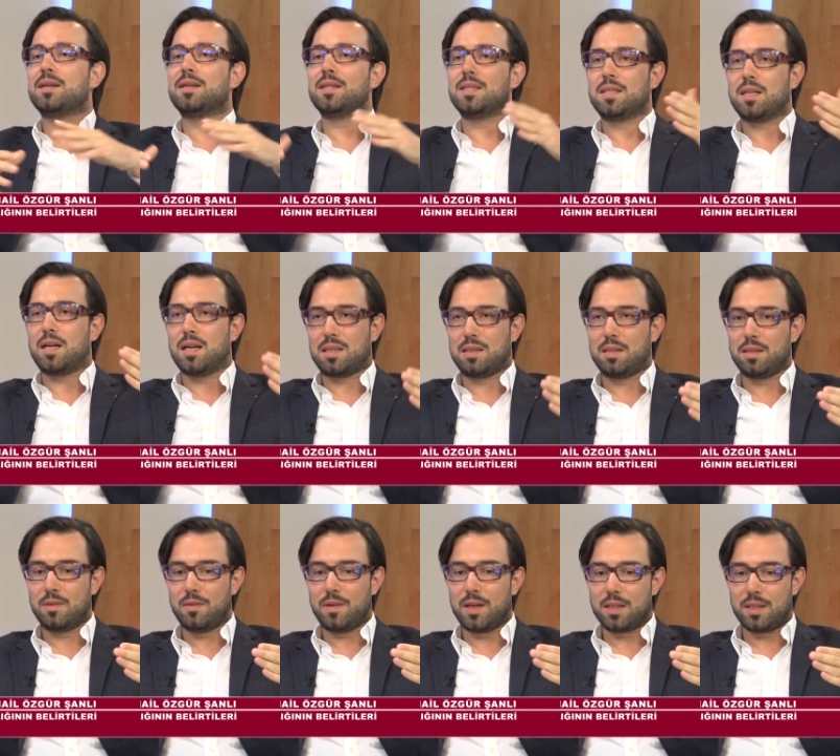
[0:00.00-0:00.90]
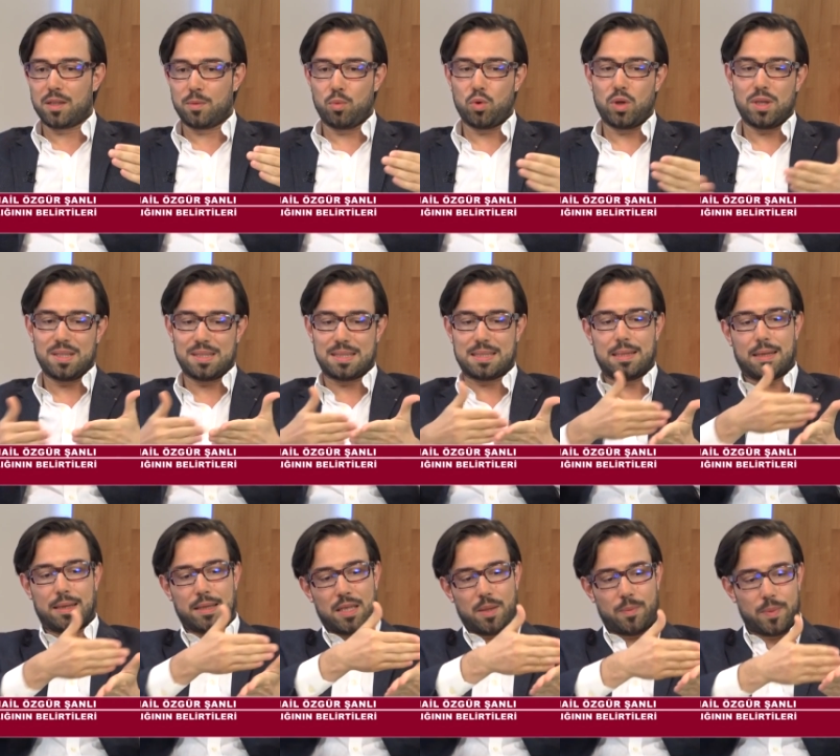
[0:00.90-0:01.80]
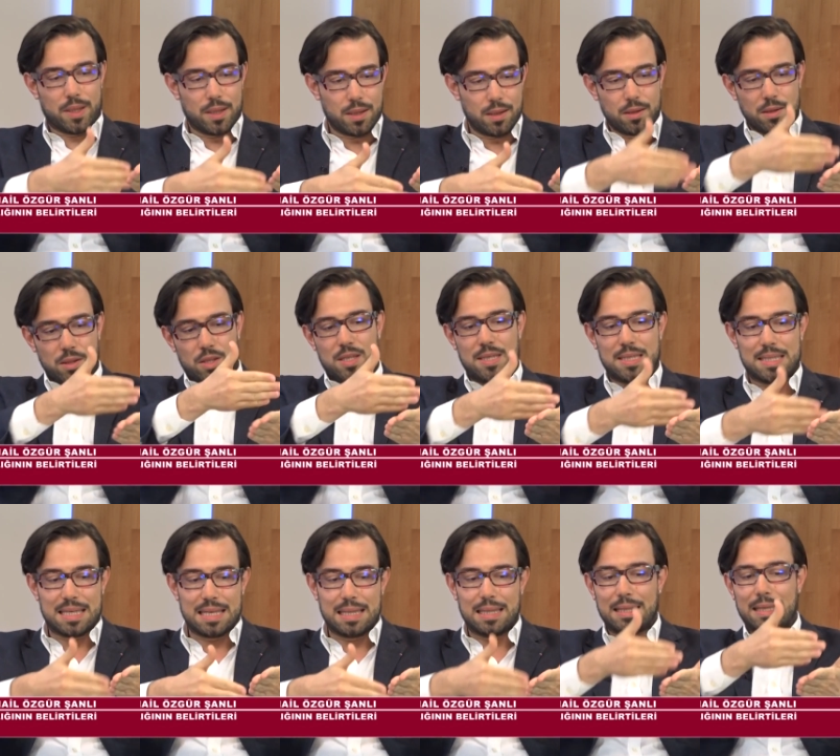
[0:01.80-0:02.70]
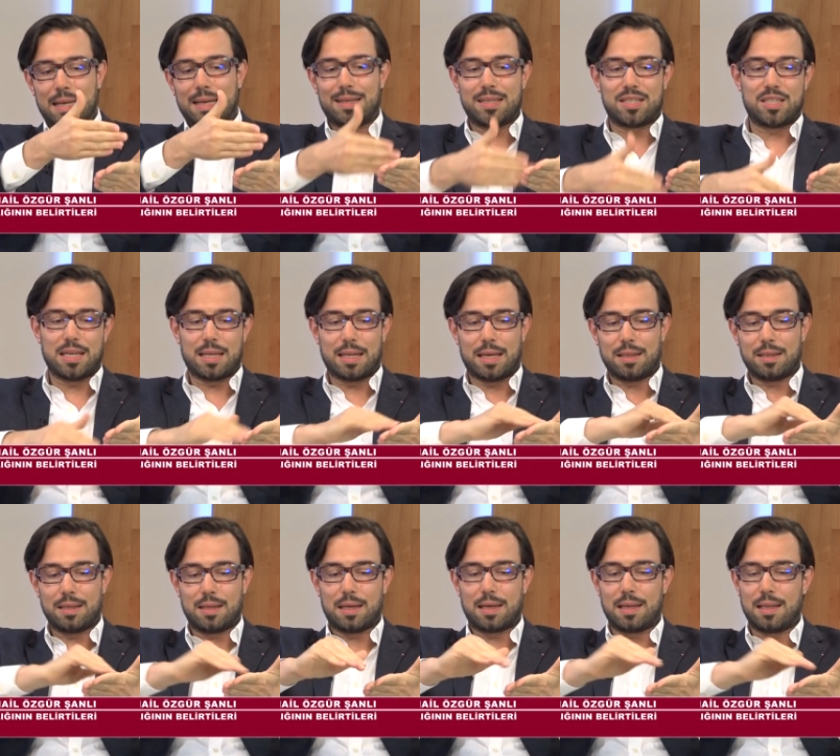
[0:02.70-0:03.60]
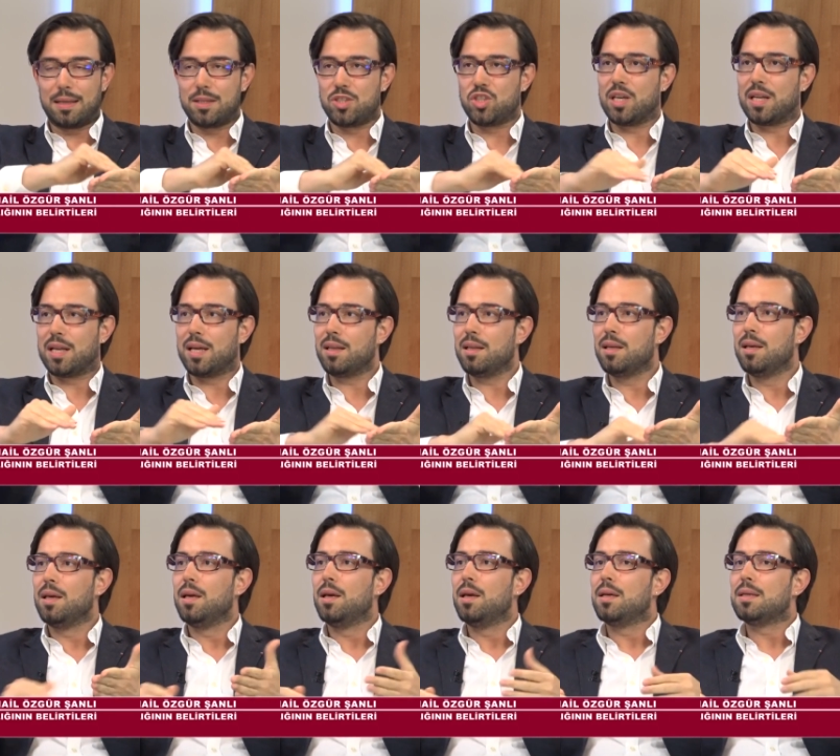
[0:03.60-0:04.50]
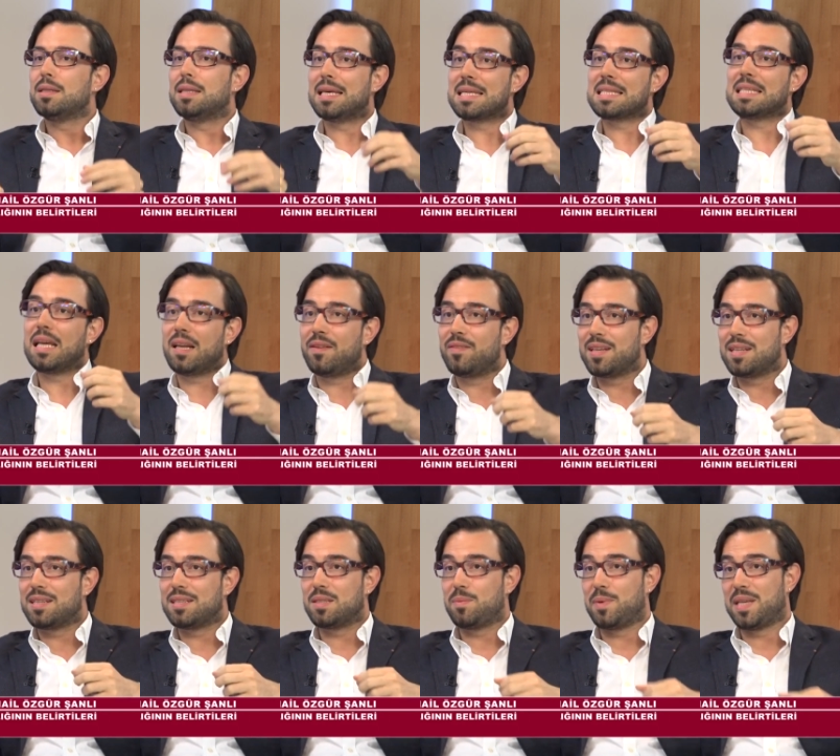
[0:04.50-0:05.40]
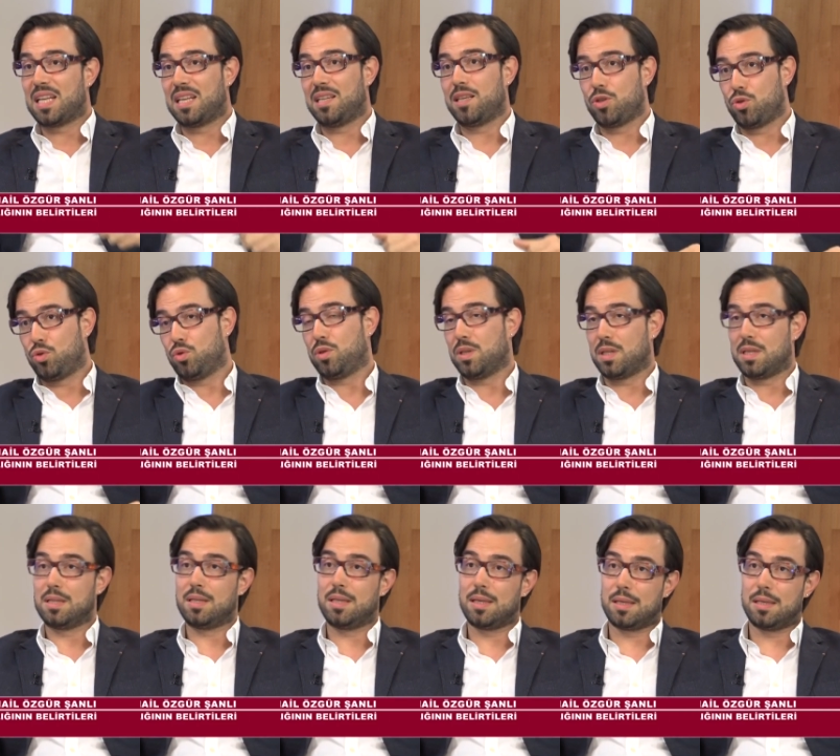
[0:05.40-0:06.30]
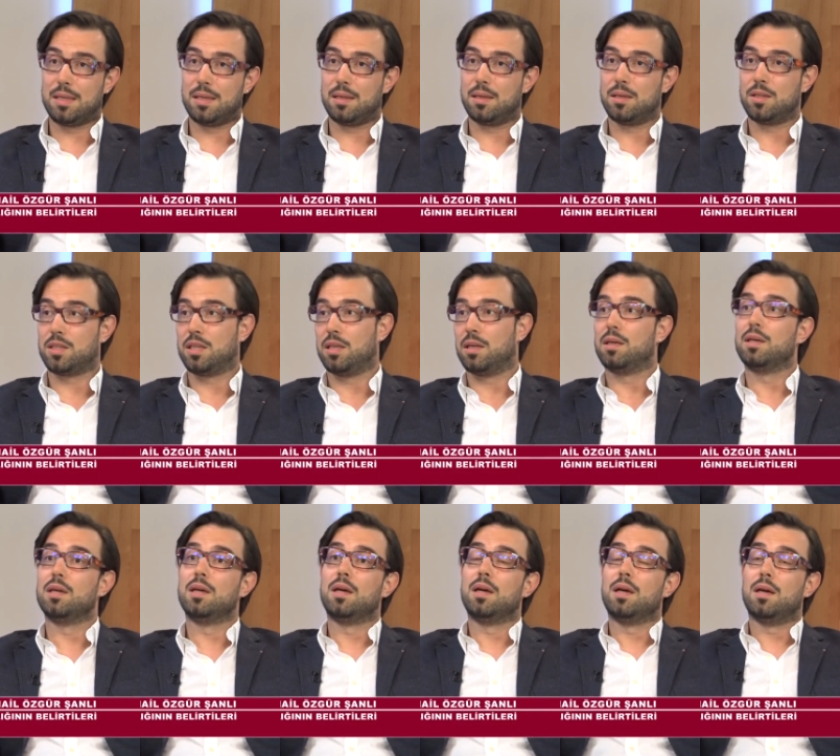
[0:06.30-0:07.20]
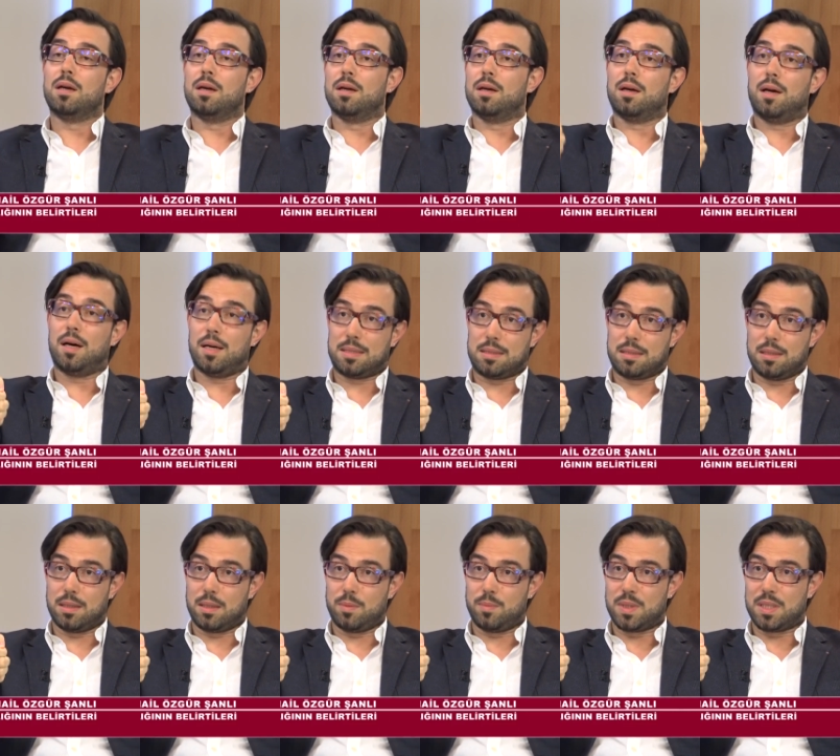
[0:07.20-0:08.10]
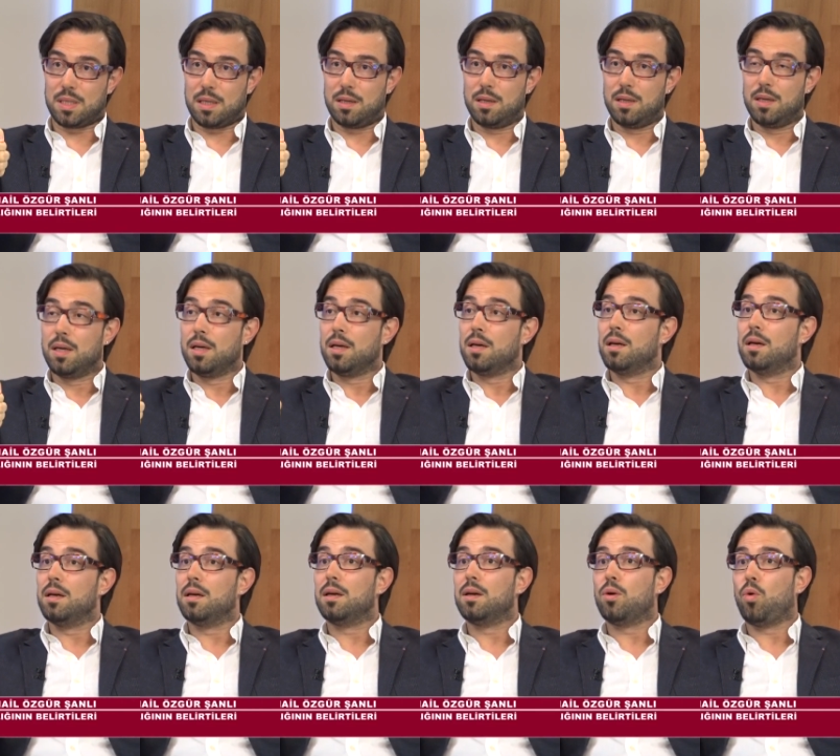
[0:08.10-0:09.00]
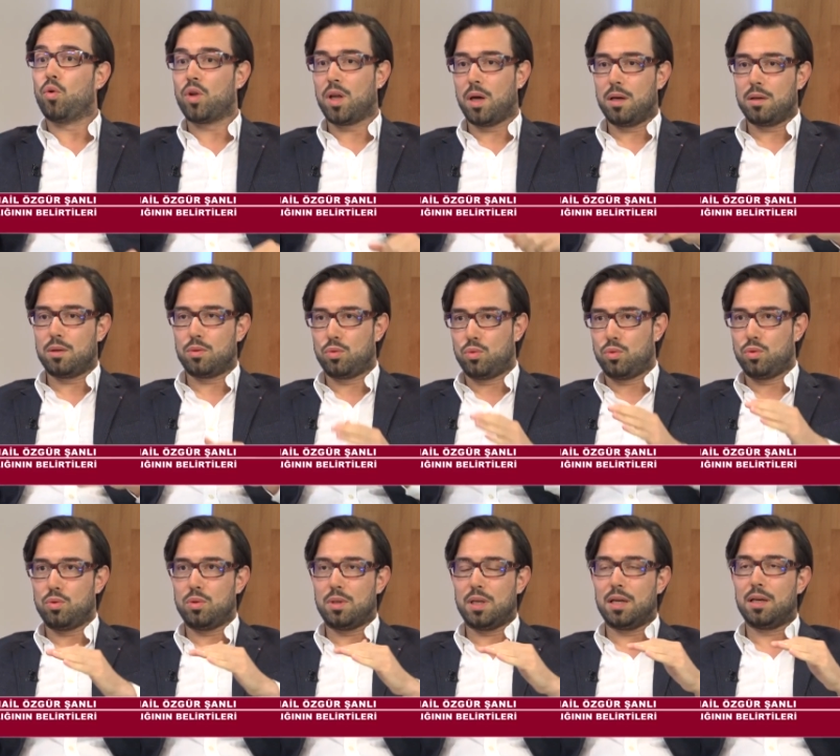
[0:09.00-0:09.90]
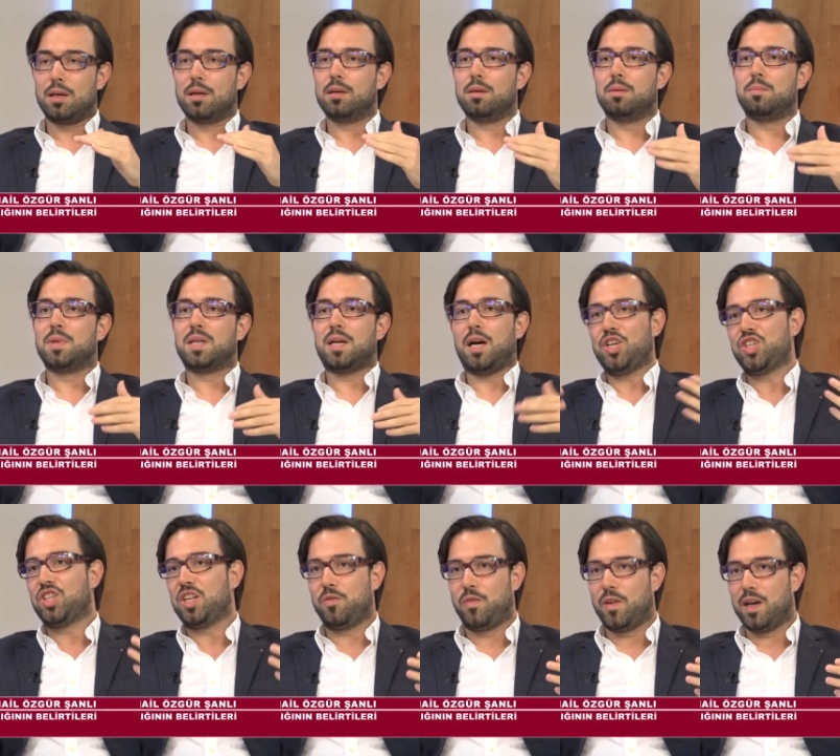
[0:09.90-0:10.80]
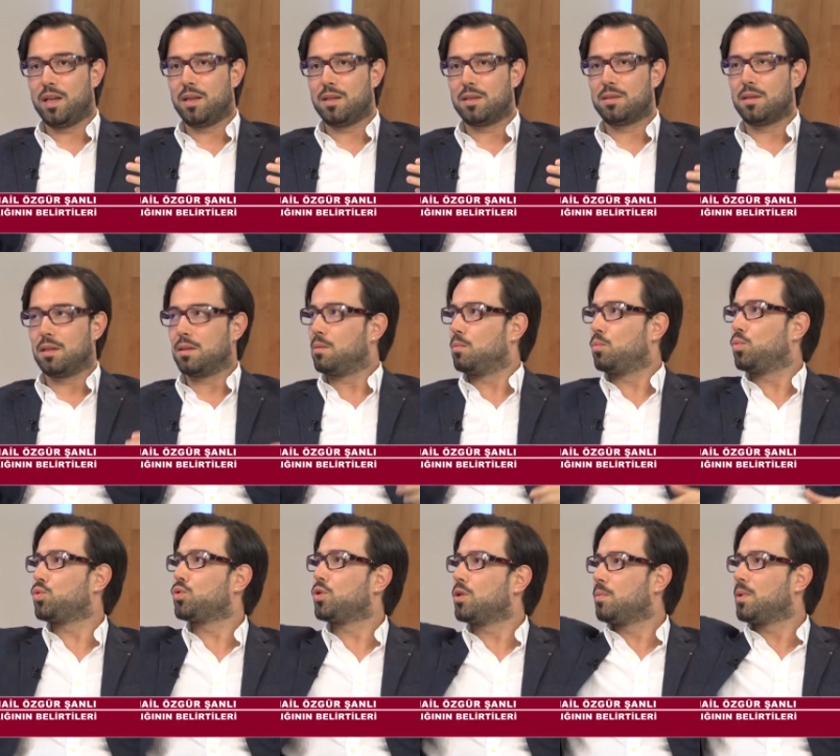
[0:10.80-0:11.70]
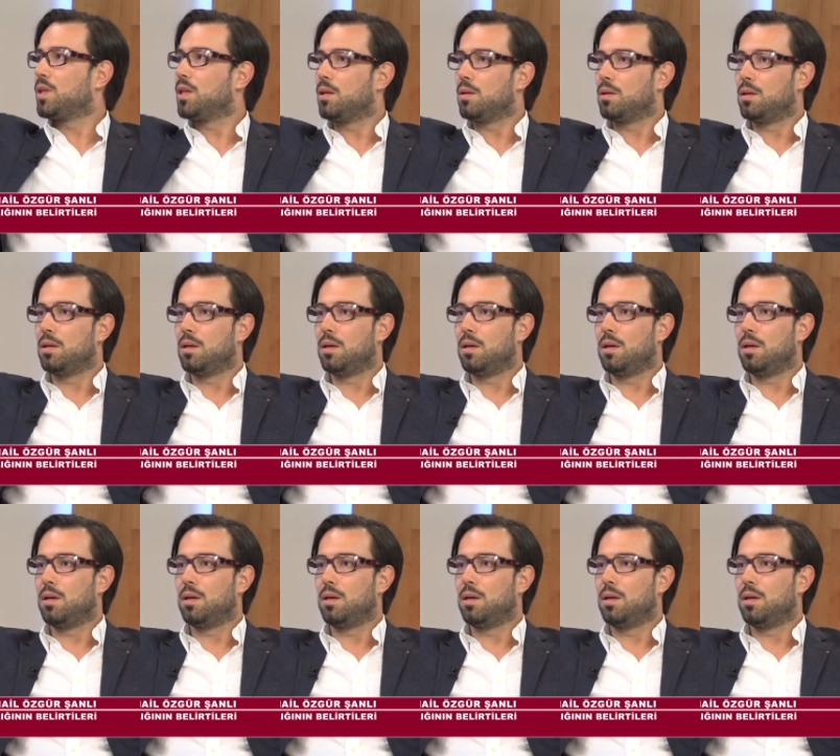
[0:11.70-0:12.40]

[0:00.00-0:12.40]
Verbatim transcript: Grid kartları vardır böyle ızgara gibi çizgiler içeren, kareler içeren testlere veririz belirli yaş üzerindeki işte e, hastalarımıza. E, ona günde birkaç defa en azından buzdolabını e,